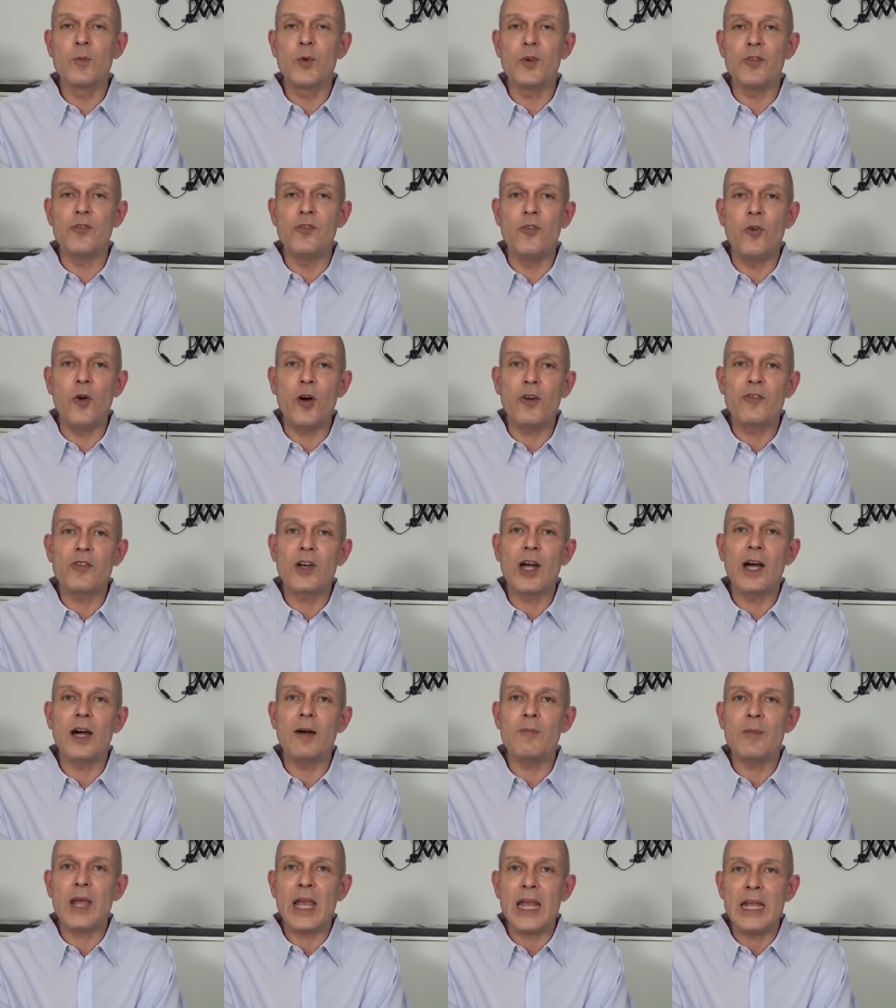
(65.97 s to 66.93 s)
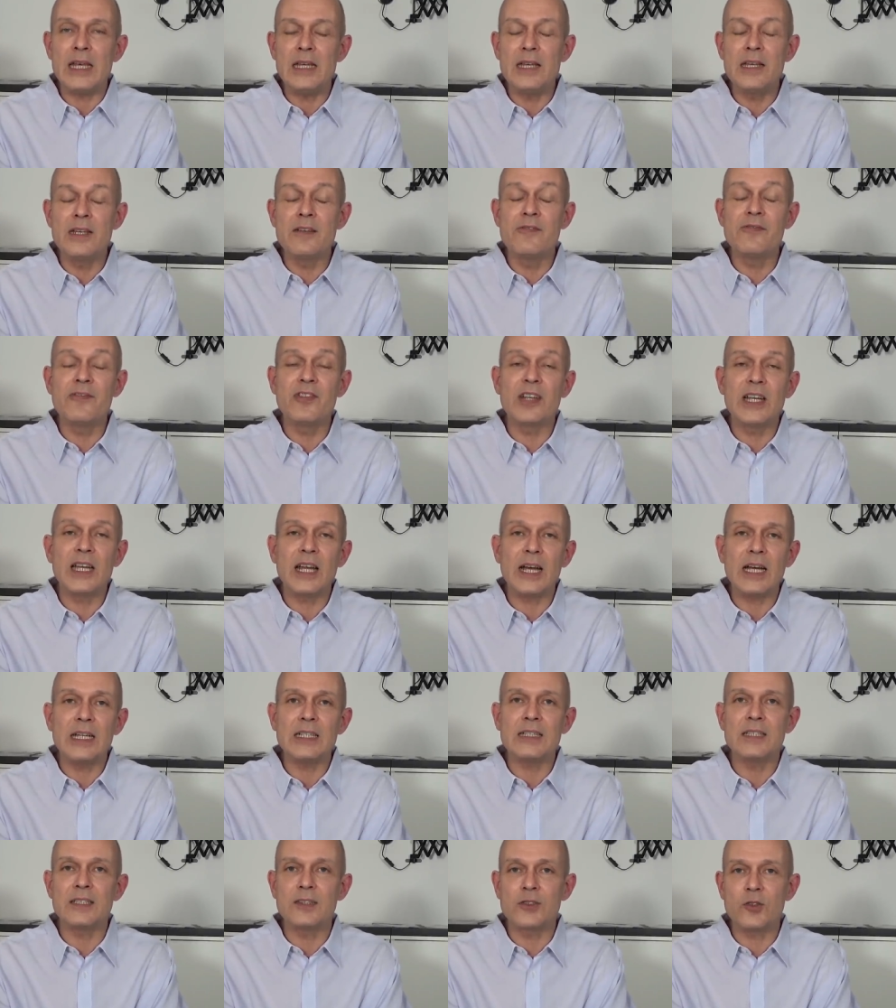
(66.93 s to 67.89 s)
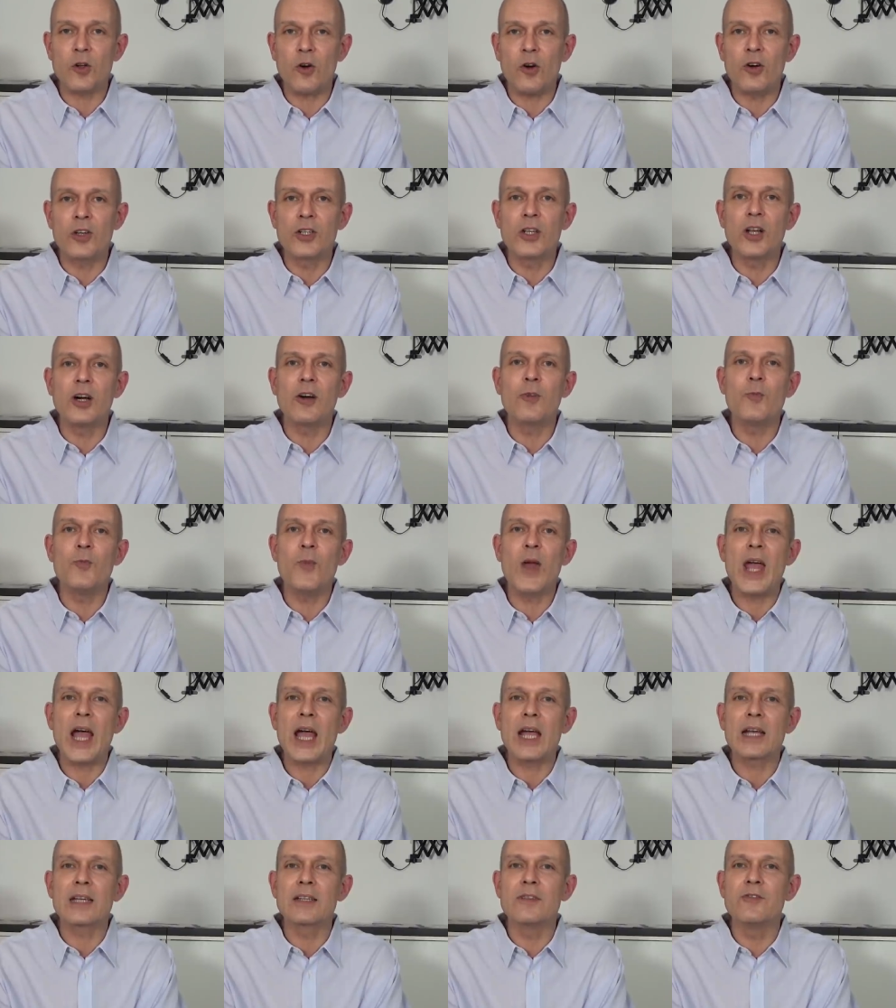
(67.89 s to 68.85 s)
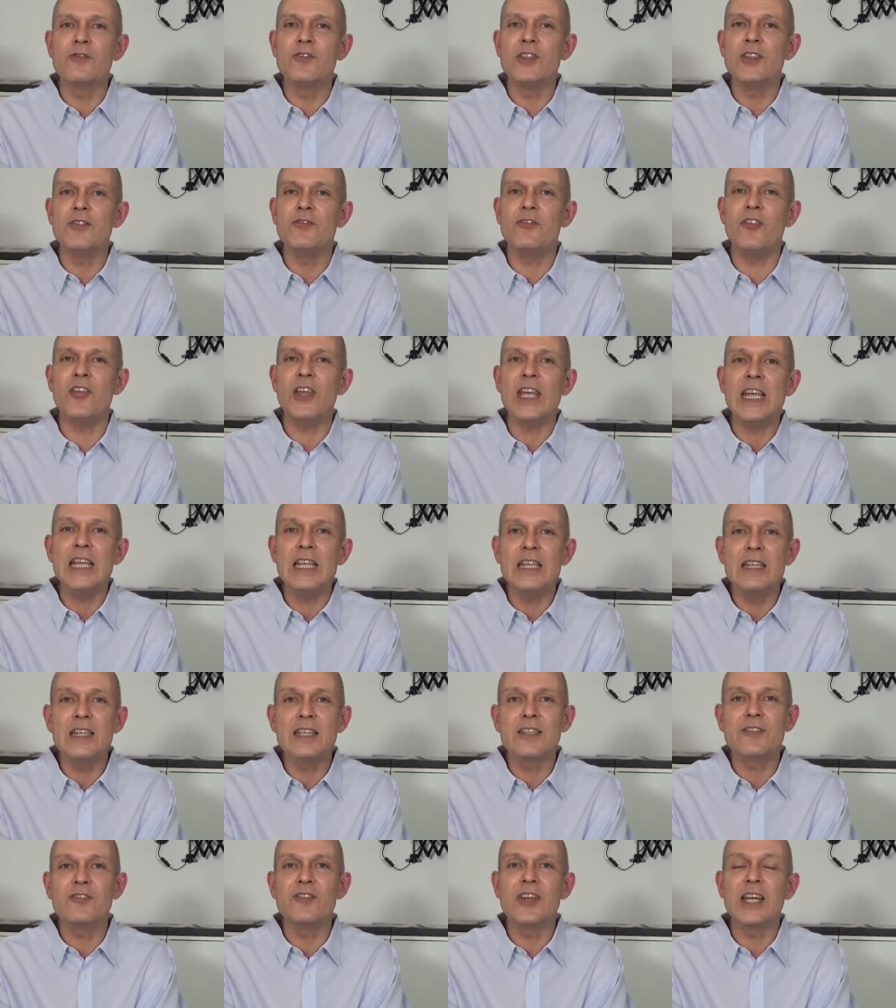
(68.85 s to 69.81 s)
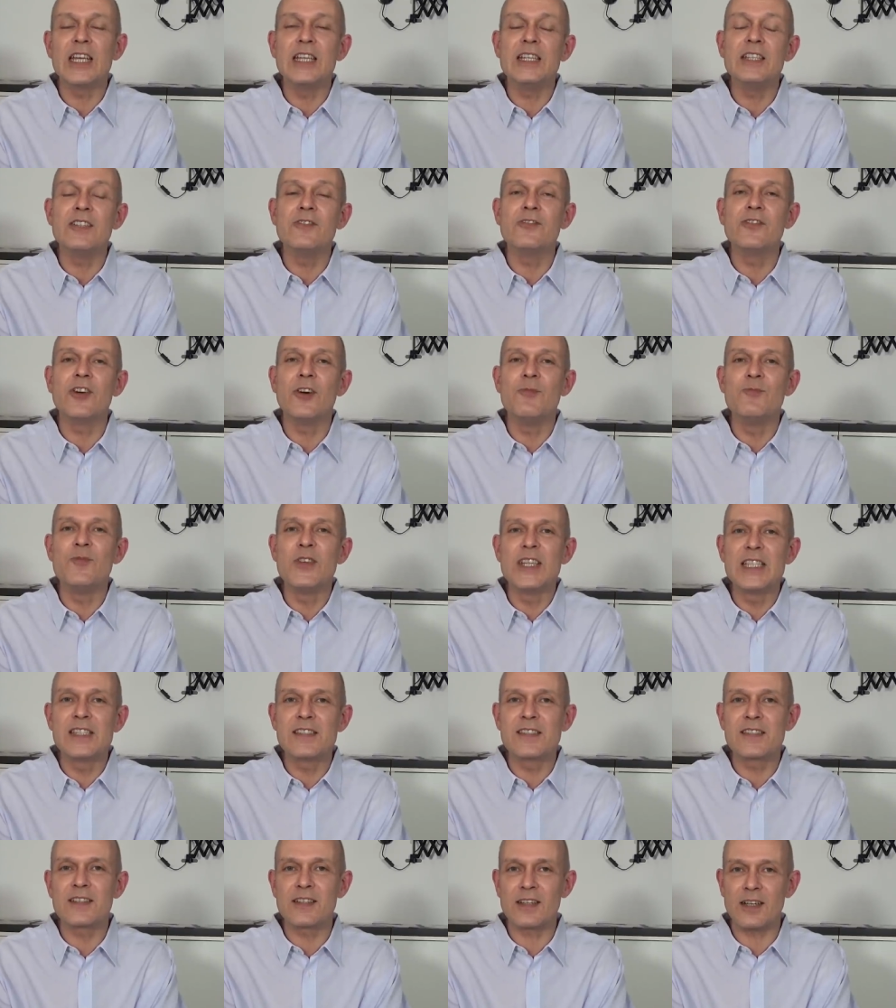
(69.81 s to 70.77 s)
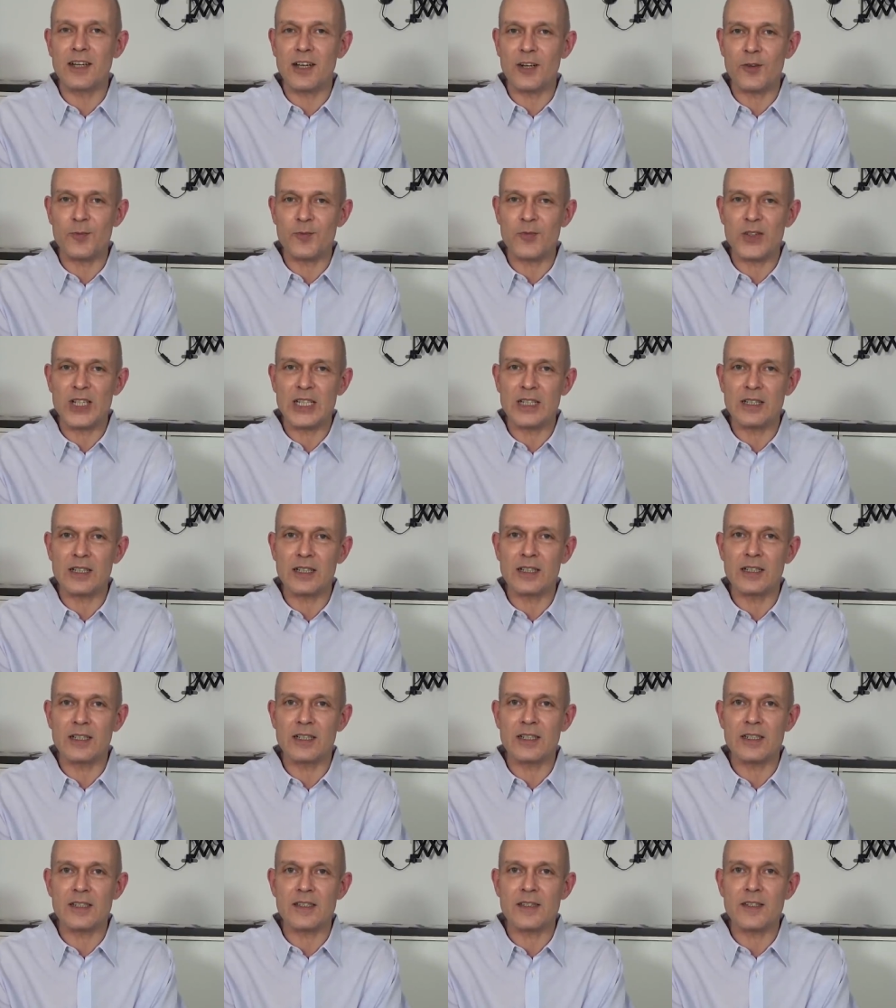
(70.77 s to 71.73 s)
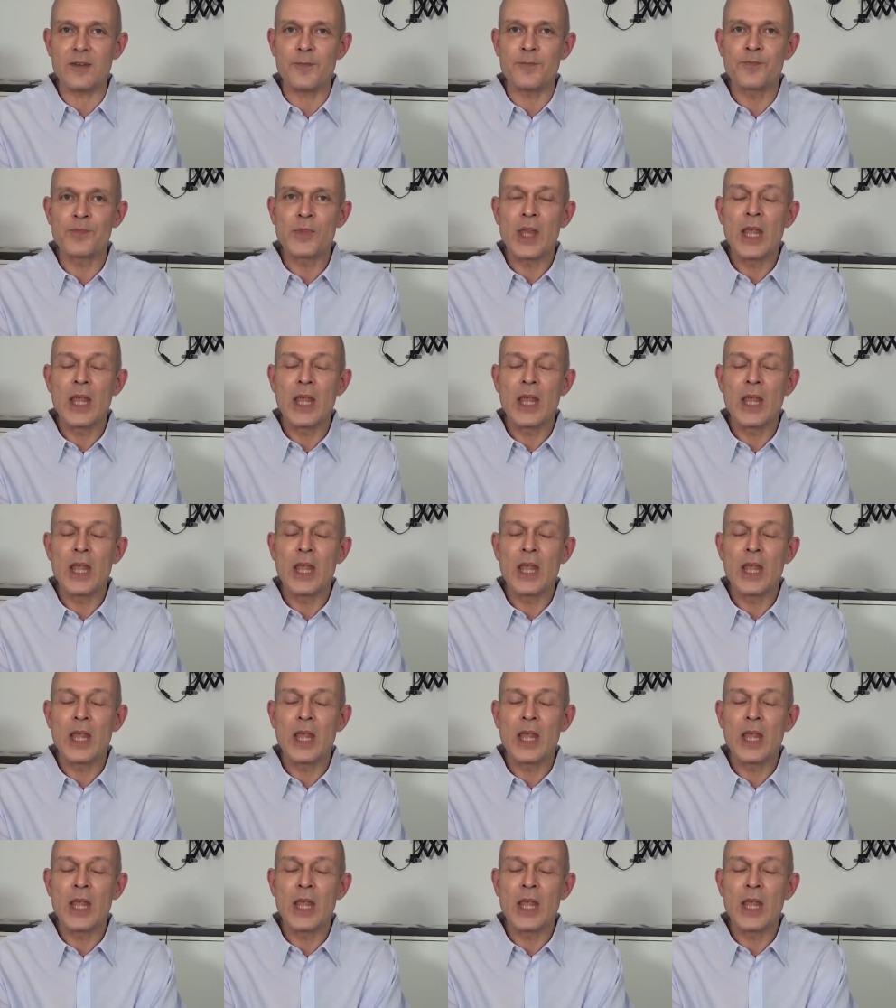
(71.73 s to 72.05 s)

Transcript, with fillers: bevor wir am Ende vielleicht doch noch merken, wie wenig wir ihn vermisst haben in der Krise.